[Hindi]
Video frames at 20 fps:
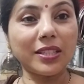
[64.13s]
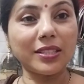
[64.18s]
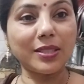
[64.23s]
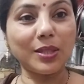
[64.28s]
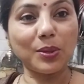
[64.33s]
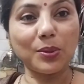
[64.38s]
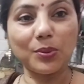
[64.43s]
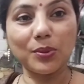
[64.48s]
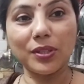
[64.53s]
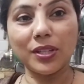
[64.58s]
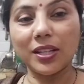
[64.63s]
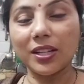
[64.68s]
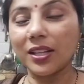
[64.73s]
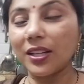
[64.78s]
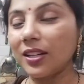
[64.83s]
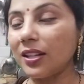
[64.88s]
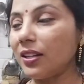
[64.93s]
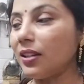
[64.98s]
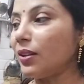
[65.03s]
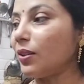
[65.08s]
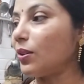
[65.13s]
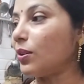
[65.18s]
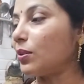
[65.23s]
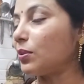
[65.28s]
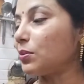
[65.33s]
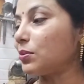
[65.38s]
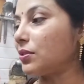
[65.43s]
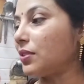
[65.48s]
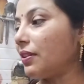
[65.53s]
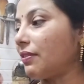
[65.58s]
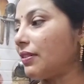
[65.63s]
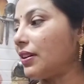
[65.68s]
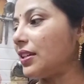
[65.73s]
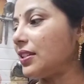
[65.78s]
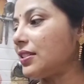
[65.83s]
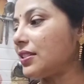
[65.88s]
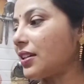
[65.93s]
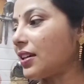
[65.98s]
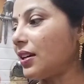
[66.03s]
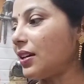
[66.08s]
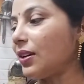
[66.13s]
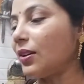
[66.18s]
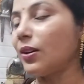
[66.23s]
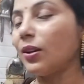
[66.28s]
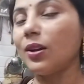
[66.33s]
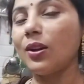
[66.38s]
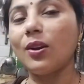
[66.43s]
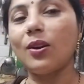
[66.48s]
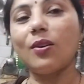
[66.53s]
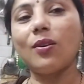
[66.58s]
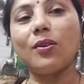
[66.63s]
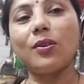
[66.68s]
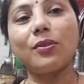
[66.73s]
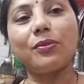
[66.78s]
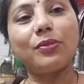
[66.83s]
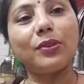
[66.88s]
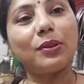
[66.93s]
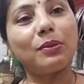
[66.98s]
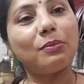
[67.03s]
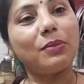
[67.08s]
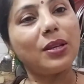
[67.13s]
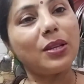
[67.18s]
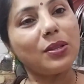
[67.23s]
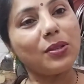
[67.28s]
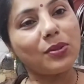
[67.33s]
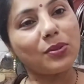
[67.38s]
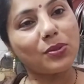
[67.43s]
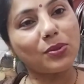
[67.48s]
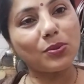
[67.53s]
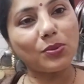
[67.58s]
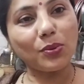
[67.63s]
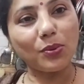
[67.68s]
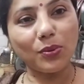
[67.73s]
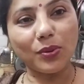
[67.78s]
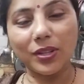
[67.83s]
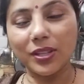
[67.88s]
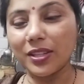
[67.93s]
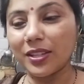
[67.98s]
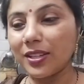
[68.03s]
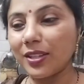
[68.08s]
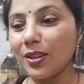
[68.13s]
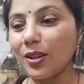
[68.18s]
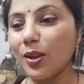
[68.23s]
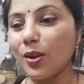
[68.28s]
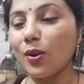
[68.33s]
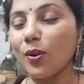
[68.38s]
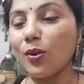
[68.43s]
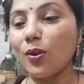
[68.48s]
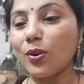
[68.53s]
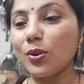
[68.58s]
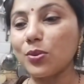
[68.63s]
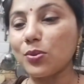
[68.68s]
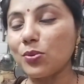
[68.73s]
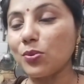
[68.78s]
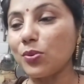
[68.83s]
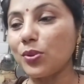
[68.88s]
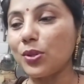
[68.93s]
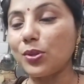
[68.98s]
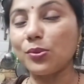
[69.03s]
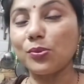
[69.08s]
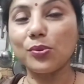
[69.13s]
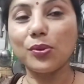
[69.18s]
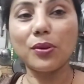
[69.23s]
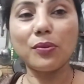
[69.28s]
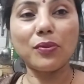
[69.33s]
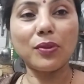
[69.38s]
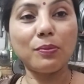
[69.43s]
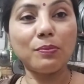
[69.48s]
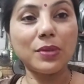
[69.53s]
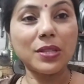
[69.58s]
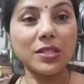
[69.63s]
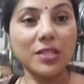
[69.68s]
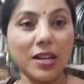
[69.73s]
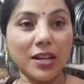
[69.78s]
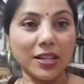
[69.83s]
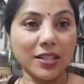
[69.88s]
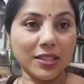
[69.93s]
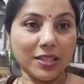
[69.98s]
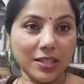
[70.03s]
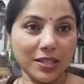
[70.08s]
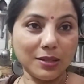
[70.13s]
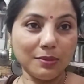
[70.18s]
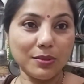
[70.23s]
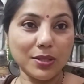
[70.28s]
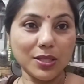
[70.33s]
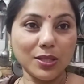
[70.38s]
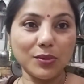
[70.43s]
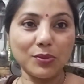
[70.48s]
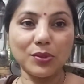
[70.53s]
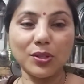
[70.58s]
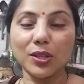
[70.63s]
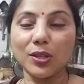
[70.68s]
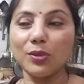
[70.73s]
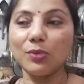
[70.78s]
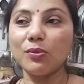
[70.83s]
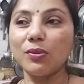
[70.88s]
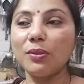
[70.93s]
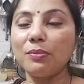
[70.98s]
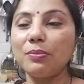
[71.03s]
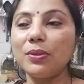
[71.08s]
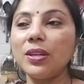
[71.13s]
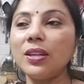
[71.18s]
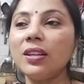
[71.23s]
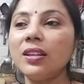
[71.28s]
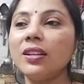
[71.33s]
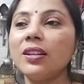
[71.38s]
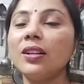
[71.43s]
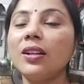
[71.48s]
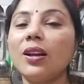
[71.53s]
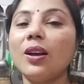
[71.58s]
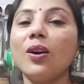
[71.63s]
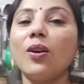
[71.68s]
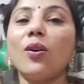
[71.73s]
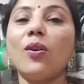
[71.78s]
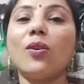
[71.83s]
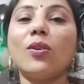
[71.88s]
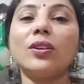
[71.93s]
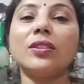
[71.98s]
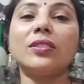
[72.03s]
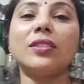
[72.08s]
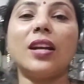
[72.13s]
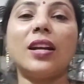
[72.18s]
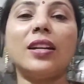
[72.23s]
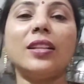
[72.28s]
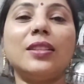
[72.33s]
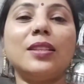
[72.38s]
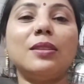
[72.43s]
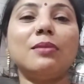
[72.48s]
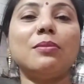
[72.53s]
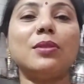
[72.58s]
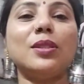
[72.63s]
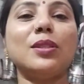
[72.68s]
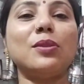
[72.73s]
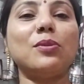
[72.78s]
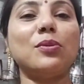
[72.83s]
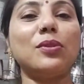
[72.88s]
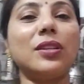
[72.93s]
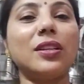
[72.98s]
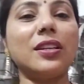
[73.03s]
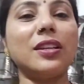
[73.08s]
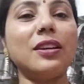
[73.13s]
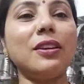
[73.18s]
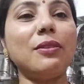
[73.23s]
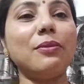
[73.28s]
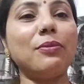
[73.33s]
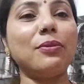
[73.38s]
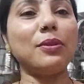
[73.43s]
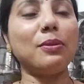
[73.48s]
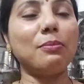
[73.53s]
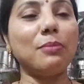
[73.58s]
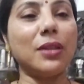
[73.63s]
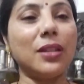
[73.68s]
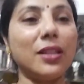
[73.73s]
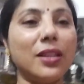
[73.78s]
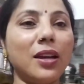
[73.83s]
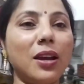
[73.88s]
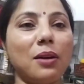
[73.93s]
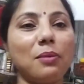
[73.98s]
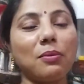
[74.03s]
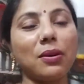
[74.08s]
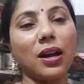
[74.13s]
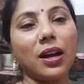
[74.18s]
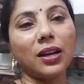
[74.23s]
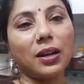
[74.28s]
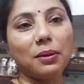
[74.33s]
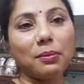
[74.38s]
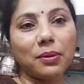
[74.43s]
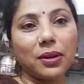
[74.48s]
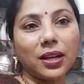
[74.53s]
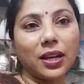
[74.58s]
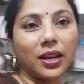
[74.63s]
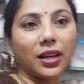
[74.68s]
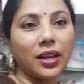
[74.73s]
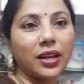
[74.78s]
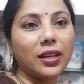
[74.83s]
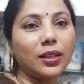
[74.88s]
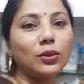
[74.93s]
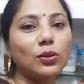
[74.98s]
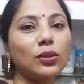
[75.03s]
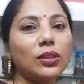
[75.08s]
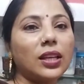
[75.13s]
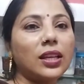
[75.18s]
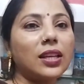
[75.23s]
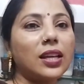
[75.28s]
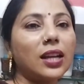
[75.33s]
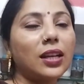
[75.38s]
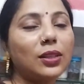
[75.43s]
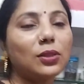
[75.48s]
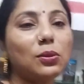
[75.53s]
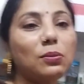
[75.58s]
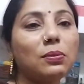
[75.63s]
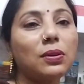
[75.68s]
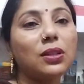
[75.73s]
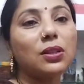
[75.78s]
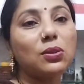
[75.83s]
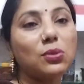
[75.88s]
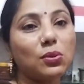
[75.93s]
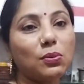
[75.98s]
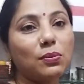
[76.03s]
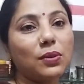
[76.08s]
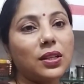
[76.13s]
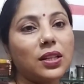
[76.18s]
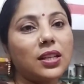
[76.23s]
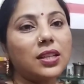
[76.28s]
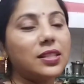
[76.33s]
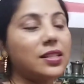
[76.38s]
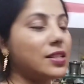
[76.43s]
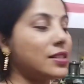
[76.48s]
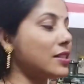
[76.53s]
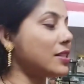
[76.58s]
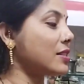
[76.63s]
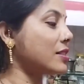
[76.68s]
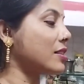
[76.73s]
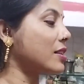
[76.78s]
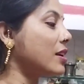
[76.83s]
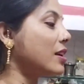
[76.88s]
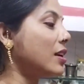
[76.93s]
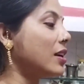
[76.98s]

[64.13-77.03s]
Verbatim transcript: नशा सा होने लगा और दवाई का और फिर मैं सो गई और सोए सोए फिर मैं साढ़े तीन बजे उठी हूँ अभी और साढ़े तीन बजे उठ के फिर मैंने अब खाना बनाया है तो तैयारी तो मैंने सवेरे ही जैसे